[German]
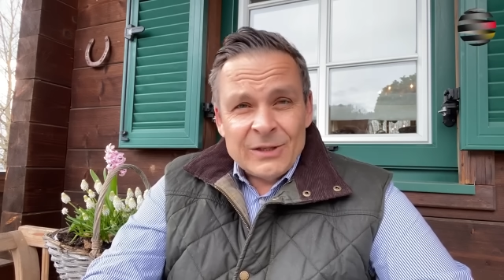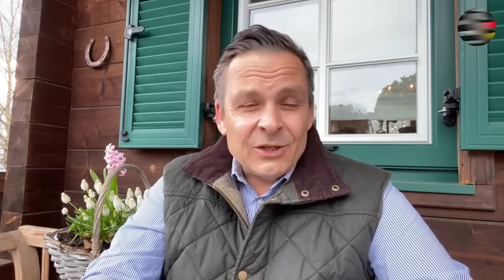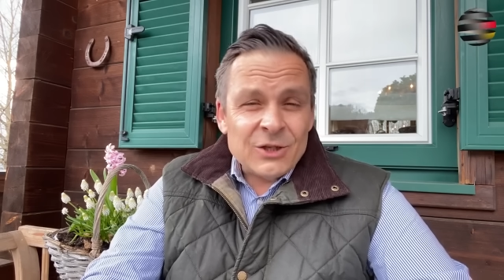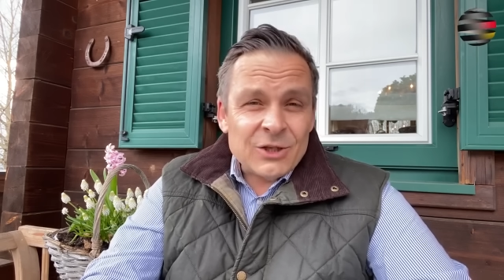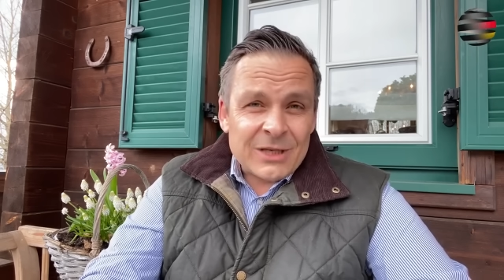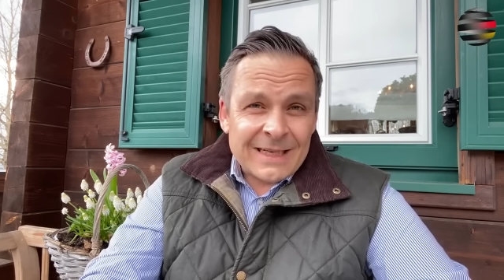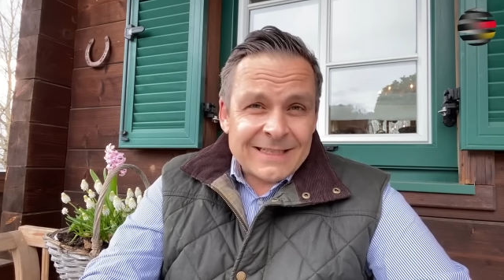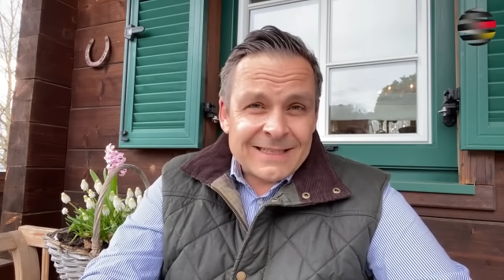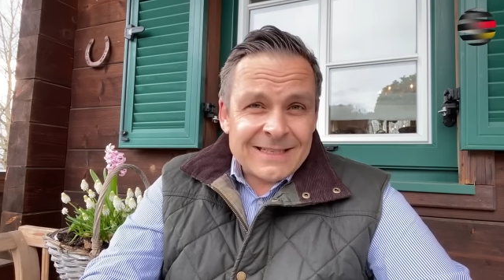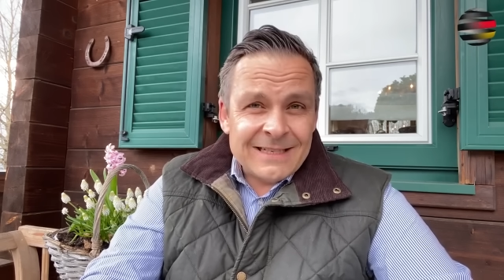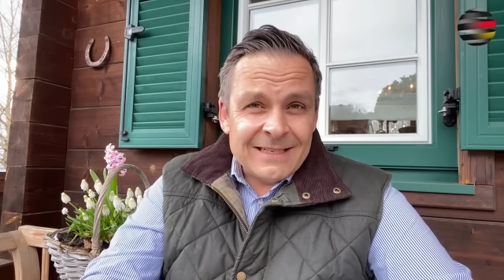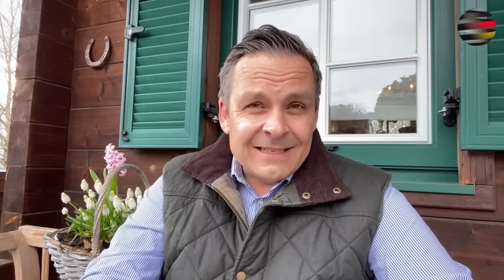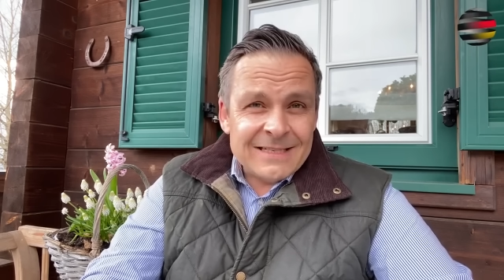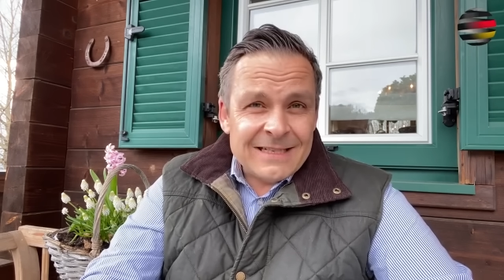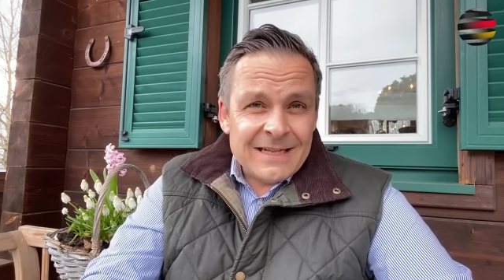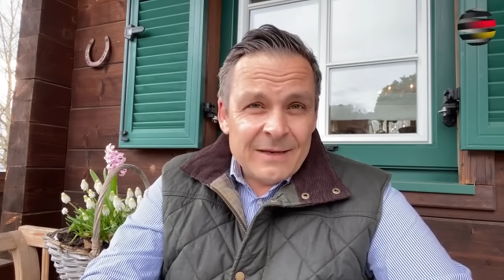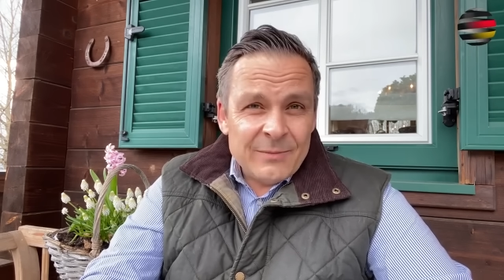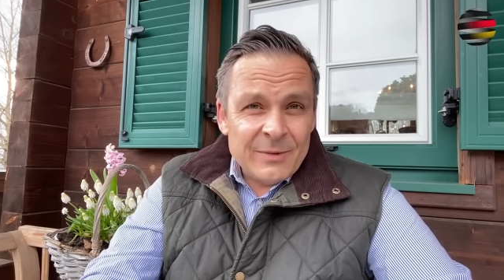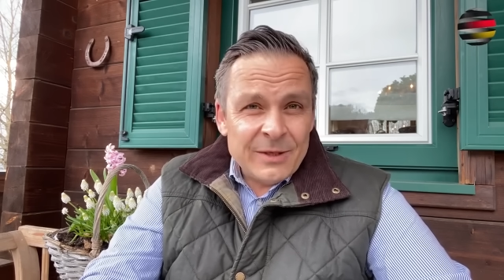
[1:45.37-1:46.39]
die
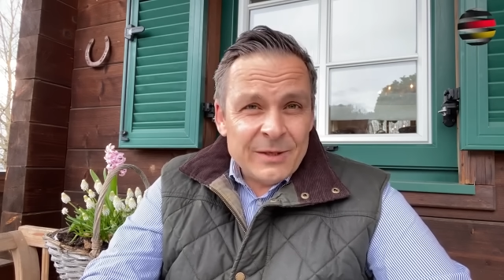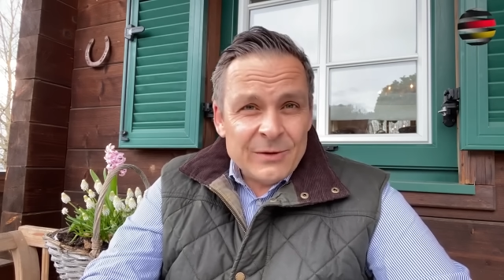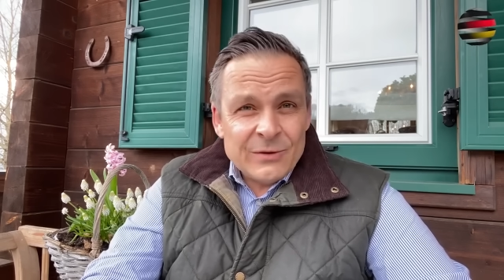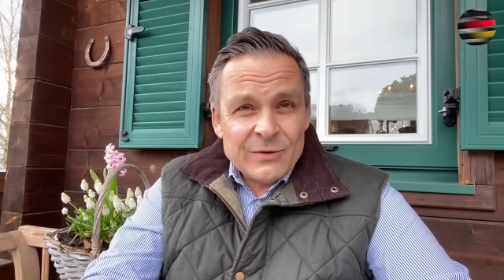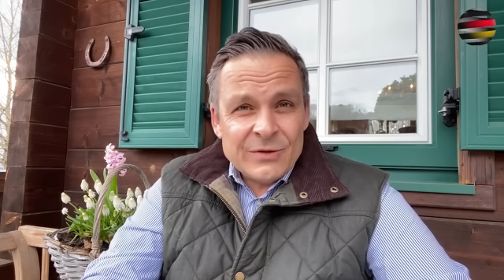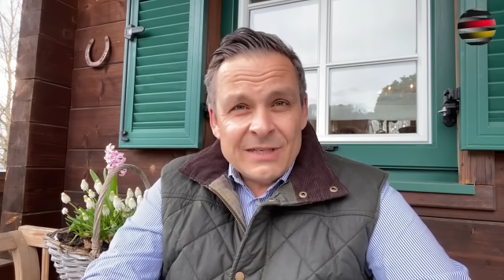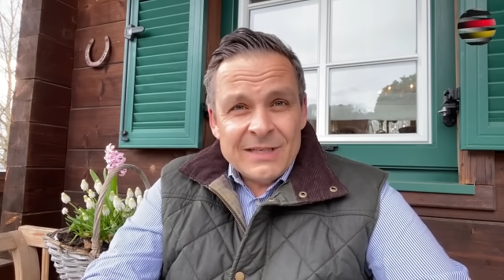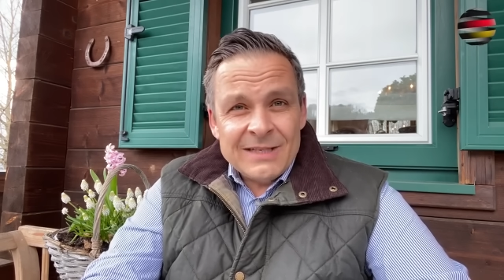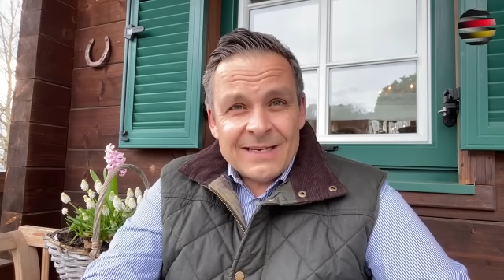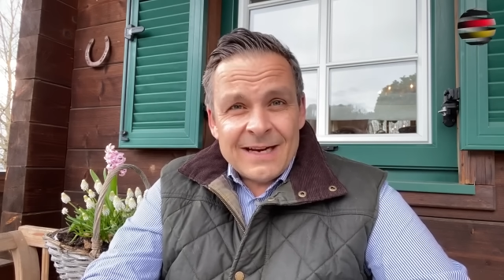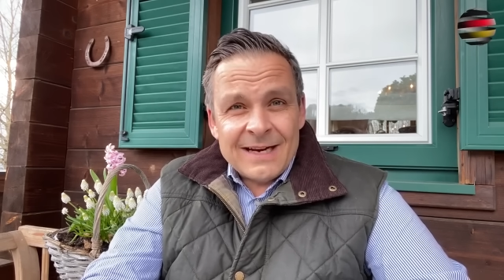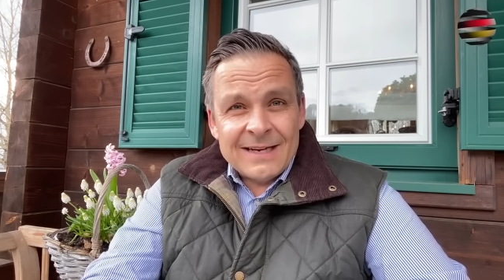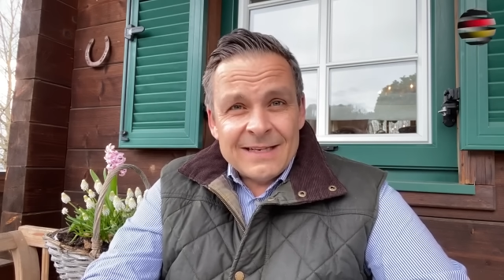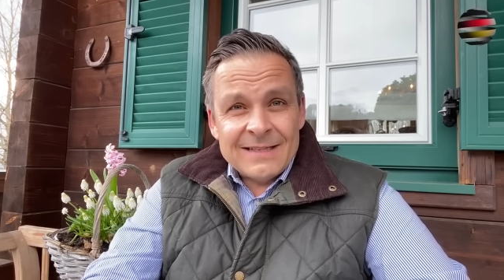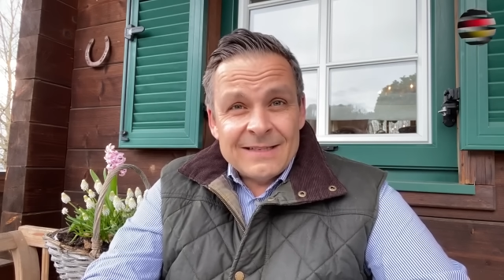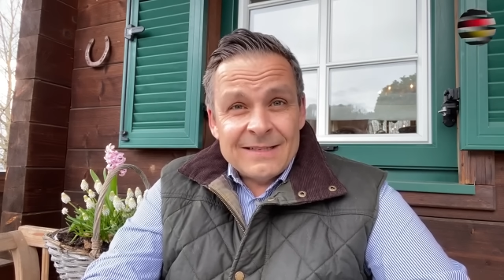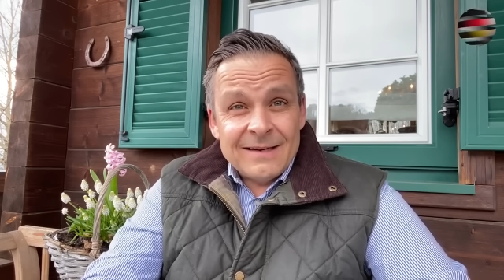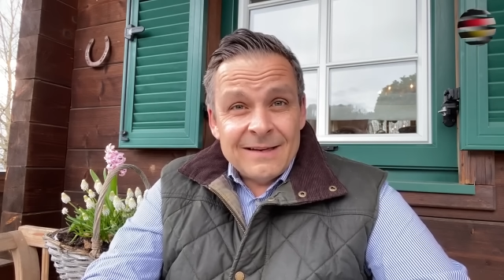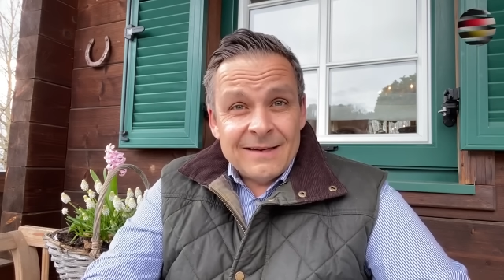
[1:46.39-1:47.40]
Staatskanzlei bei der Justiz
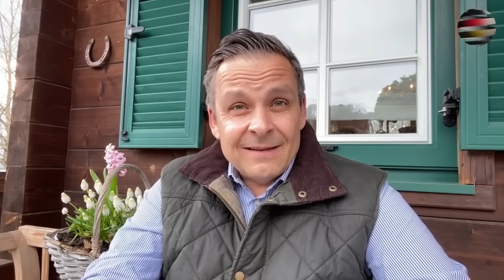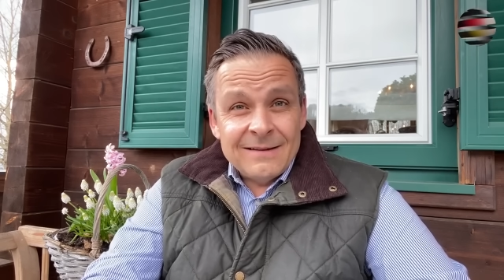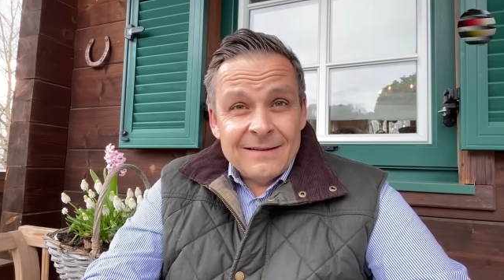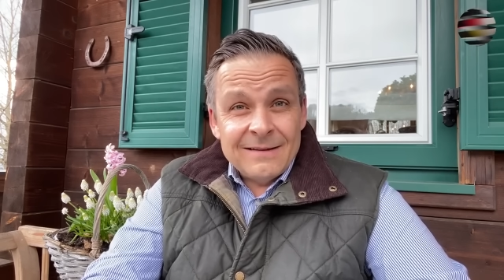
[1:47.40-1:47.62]
angezeigt.